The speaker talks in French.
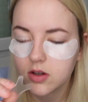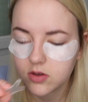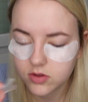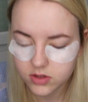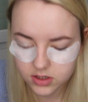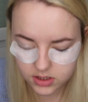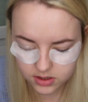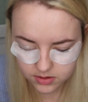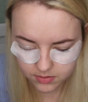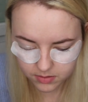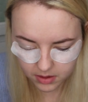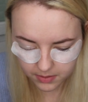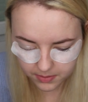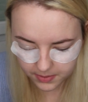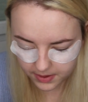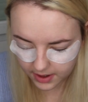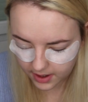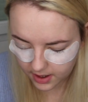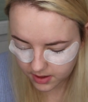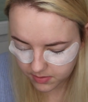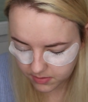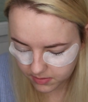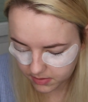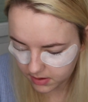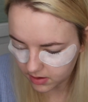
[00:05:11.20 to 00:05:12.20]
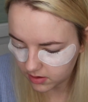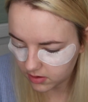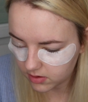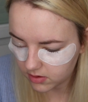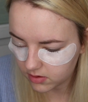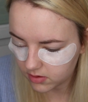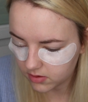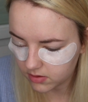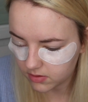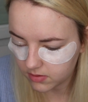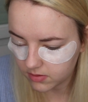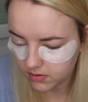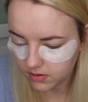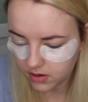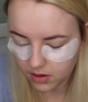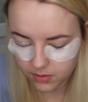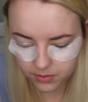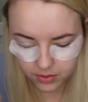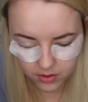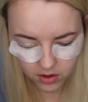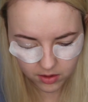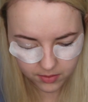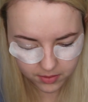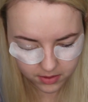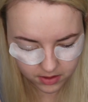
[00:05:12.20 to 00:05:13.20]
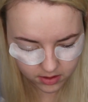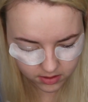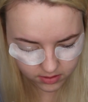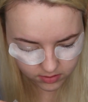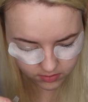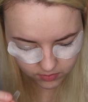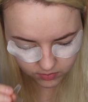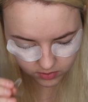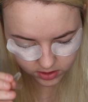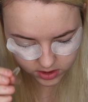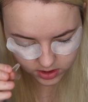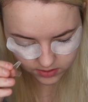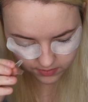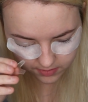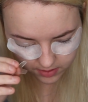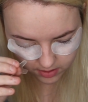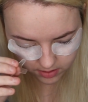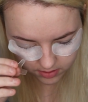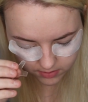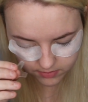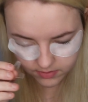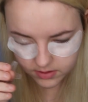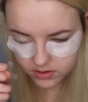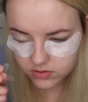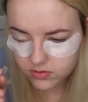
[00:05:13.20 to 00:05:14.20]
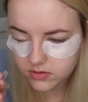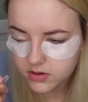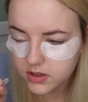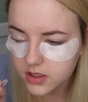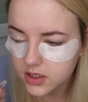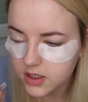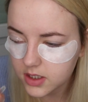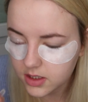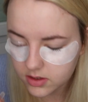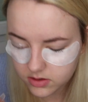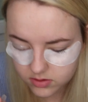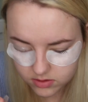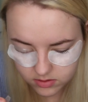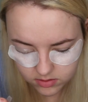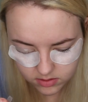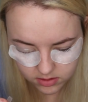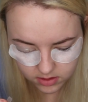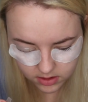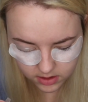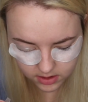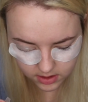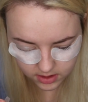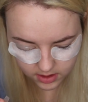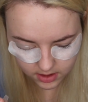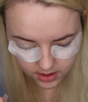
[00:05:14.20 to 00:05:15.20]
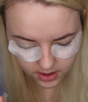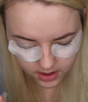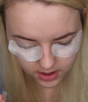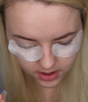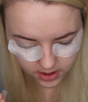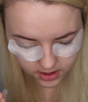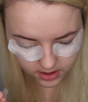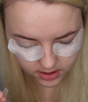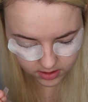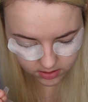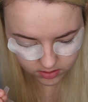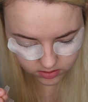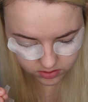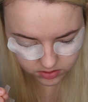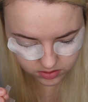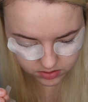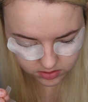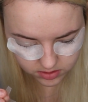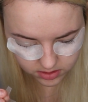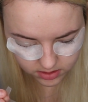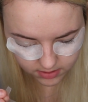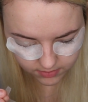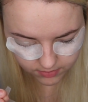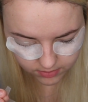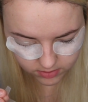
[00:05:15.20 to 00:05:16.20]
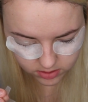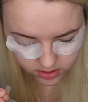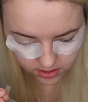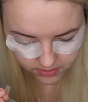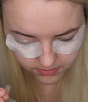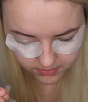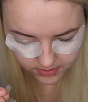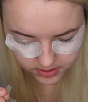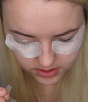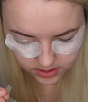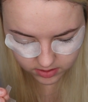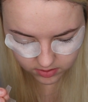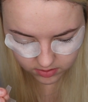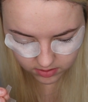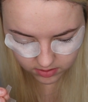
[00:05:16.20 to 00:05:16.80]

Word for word: là aussi, bah pareil mais en, propre. Moi je vais enlever tout ce qu'il y a dessus. Et ensuite, faut que je fasse